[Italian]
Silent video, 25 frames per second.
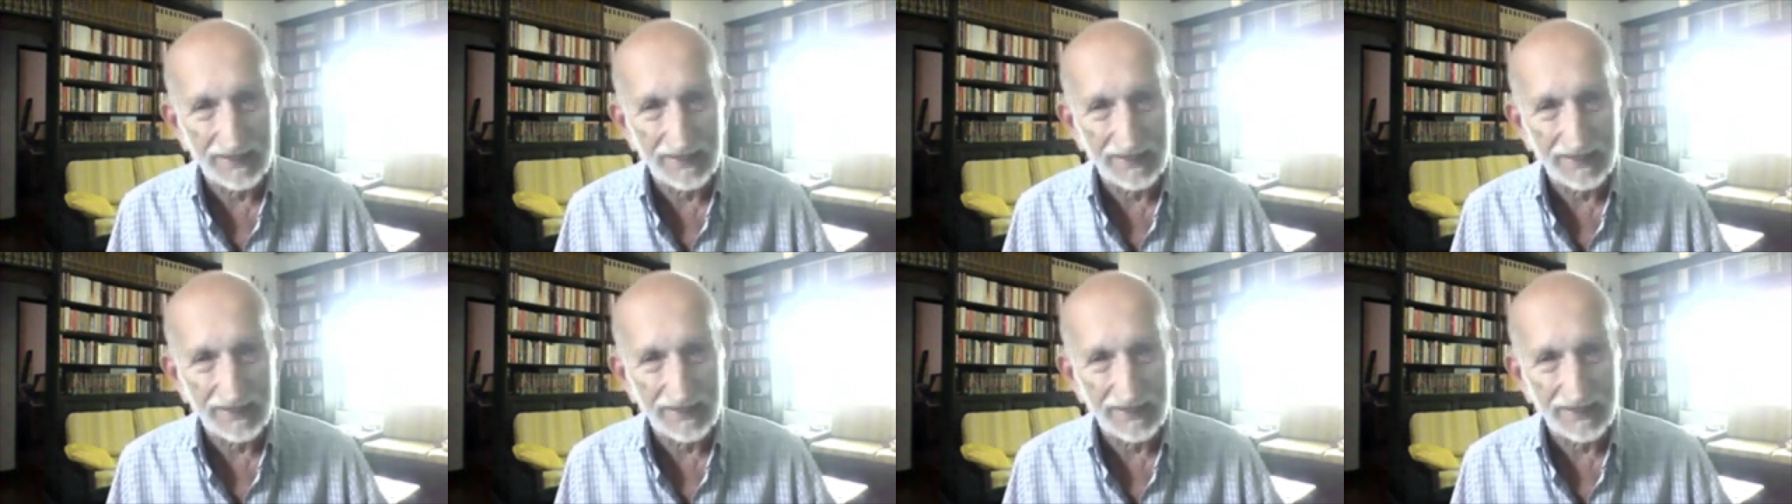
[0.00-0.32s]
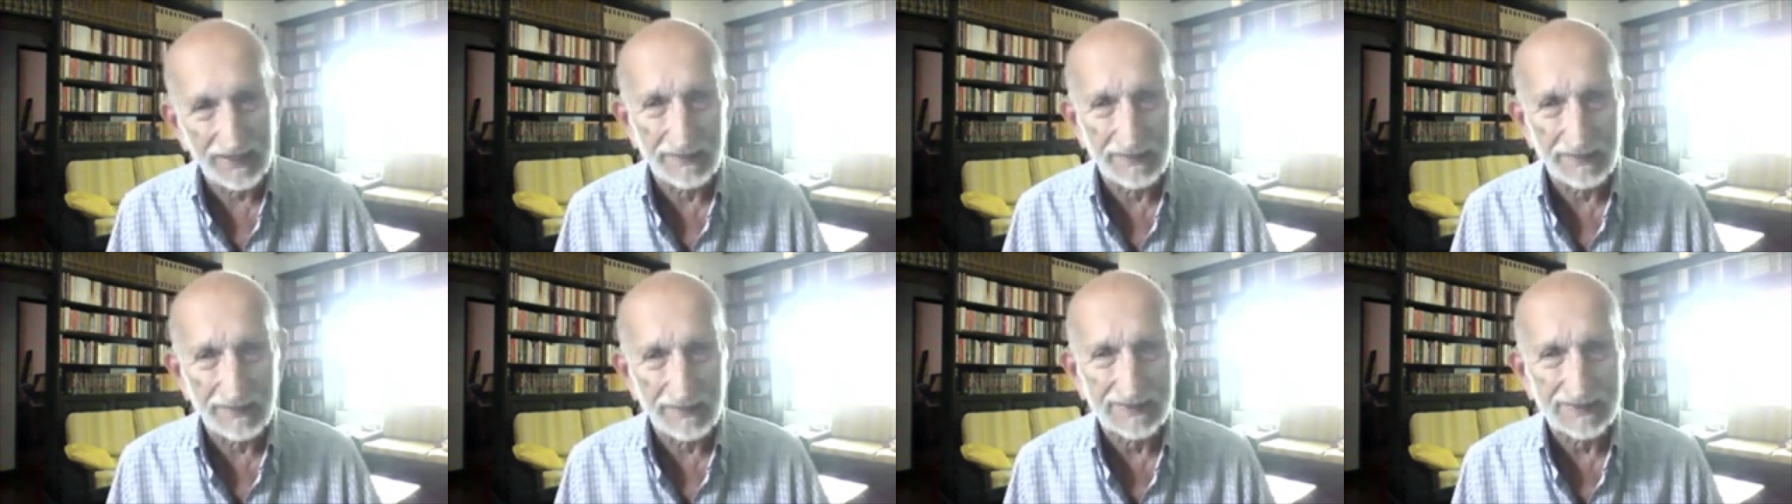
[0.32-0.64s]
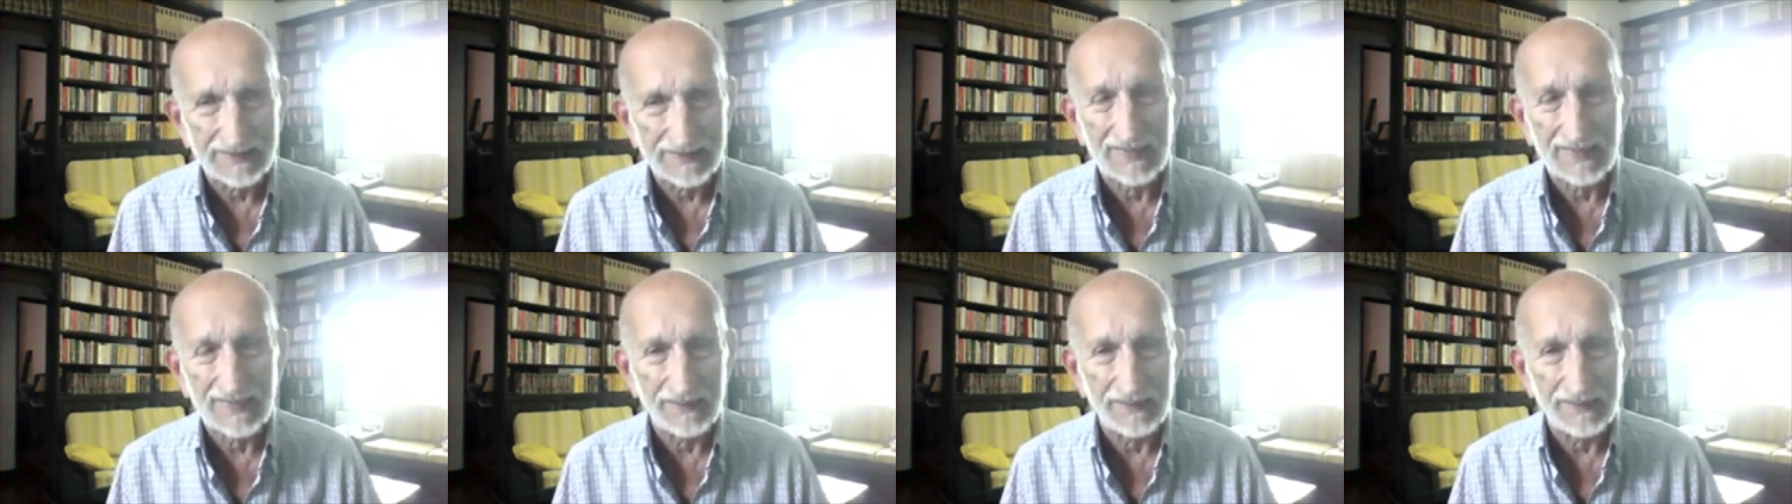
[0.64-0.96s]
alla
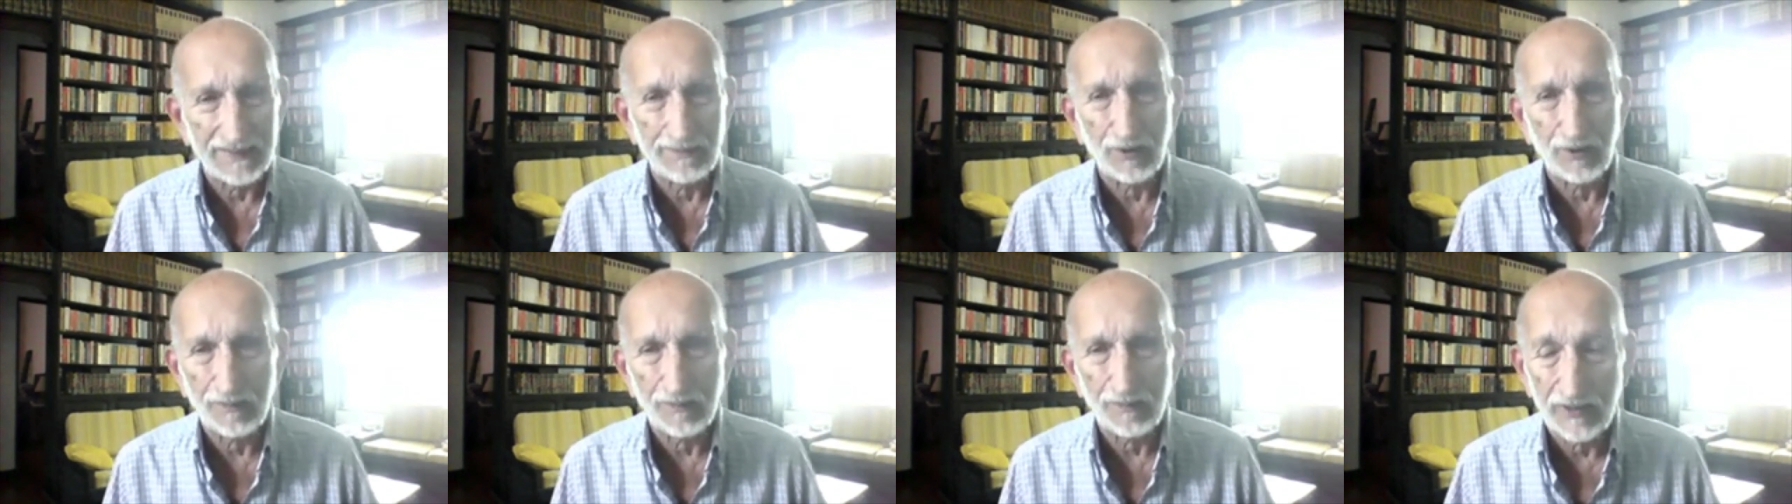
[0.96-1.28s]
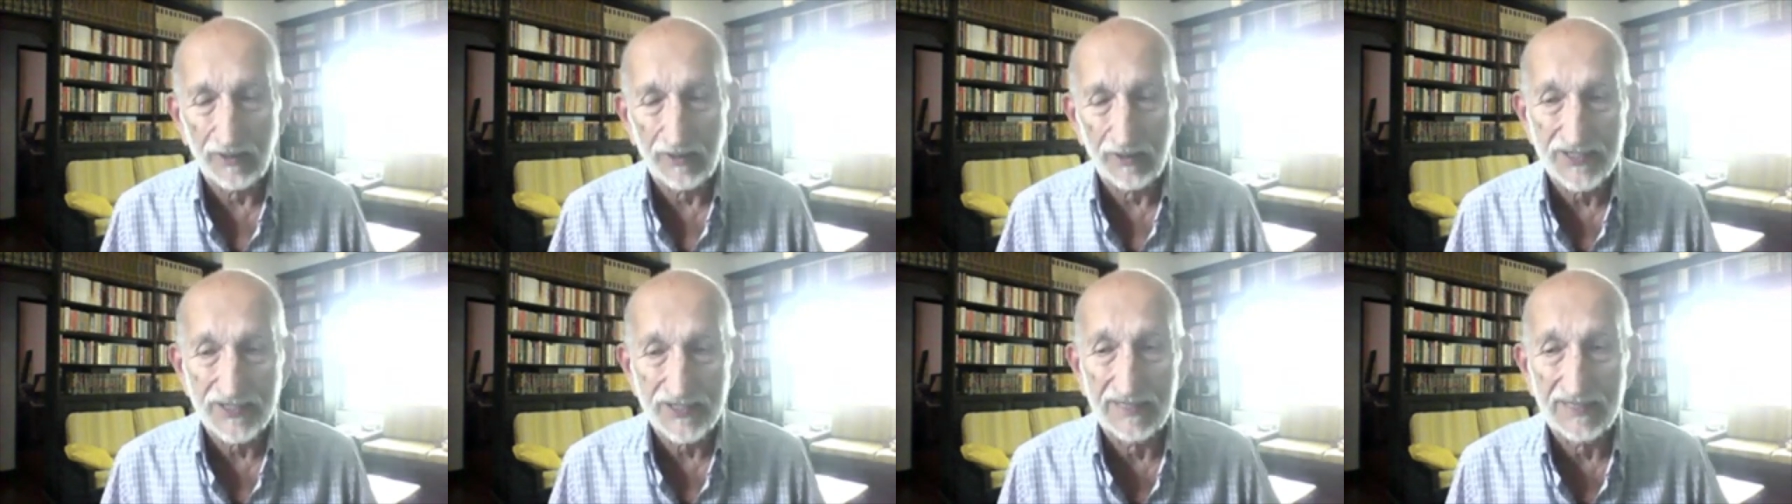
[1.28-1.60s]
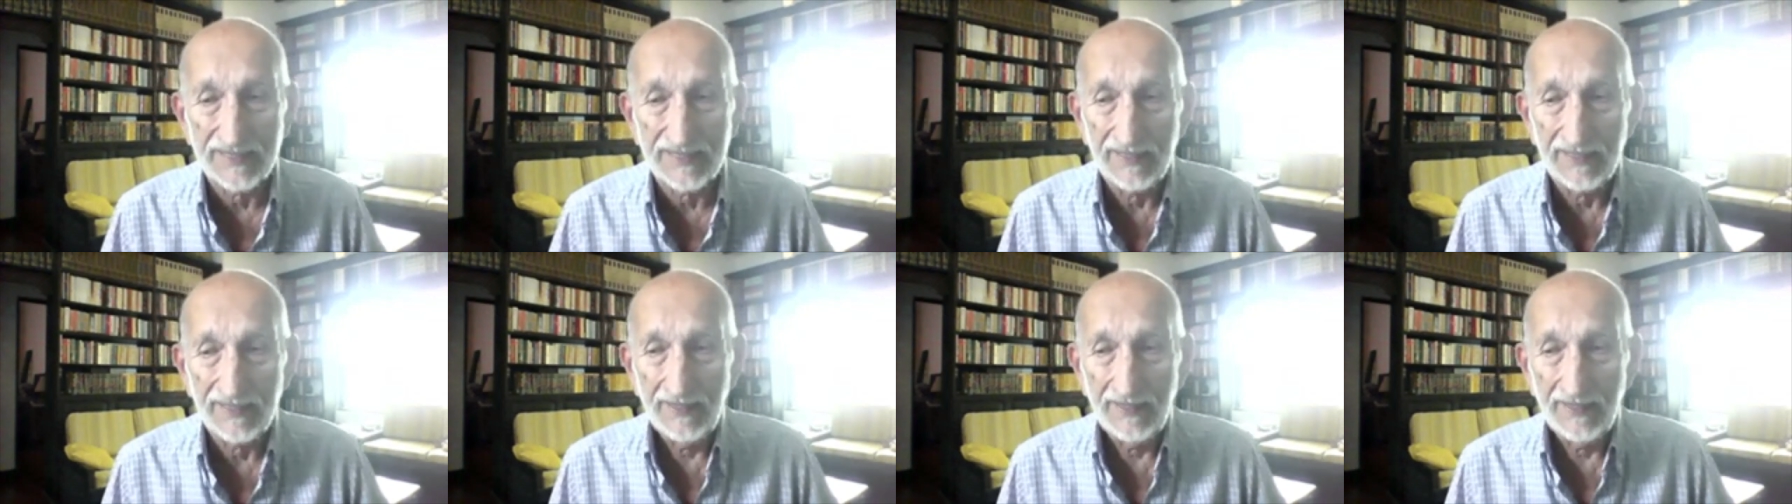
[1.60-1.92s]
libertà dei popoli,
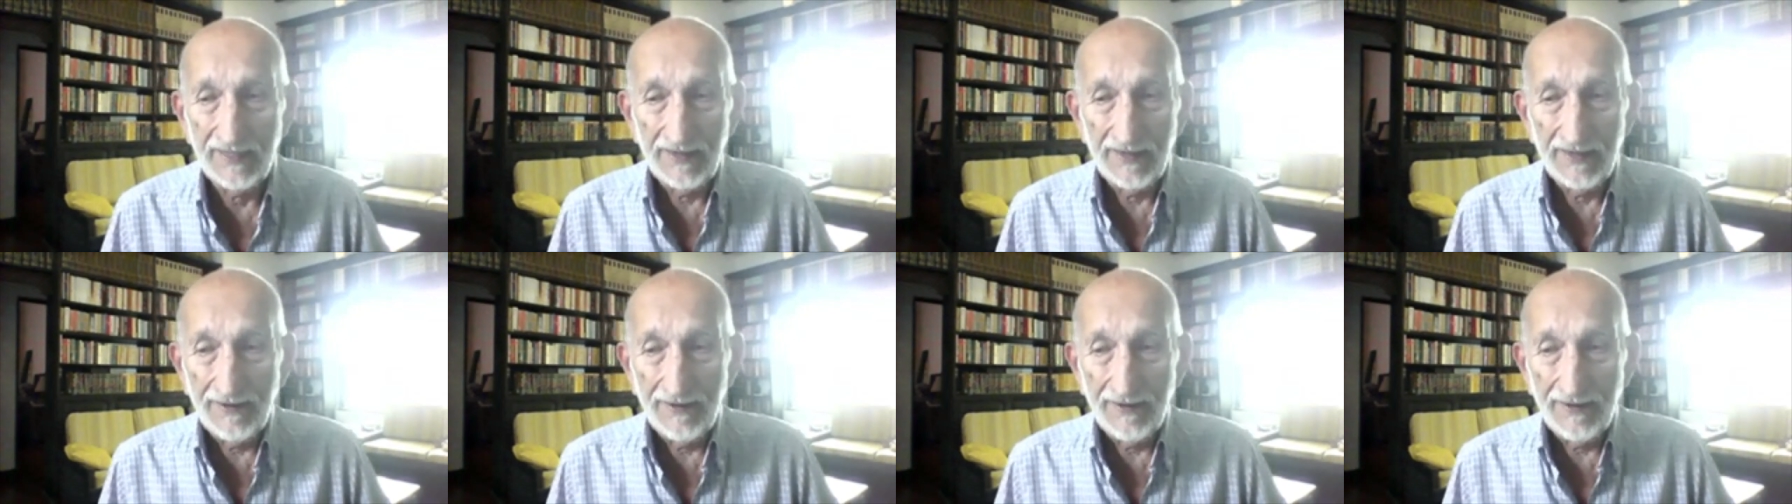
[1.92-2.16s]
eccetera.